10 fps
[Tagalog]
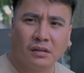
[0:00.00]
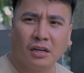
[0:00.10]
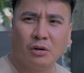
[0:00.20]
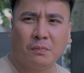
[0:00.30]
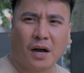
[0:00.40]

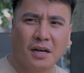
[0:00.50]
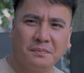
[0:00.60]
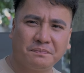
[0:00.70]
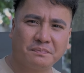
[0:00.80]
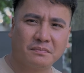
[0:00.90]
Alam mo ba?
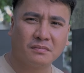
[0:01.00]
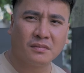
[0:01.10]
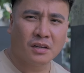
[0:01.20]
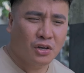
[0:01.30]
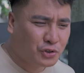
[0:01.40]

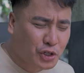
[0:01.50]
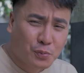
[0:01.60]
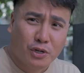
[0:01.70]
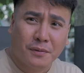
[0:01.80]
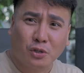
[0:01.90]
Choice
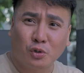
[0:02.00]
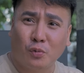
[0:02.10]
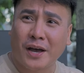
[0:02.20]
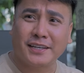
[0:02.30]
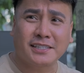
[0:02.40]
mo naman kung
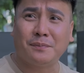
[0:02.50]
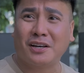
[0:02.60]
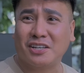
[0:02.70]
kumain ka sa ibang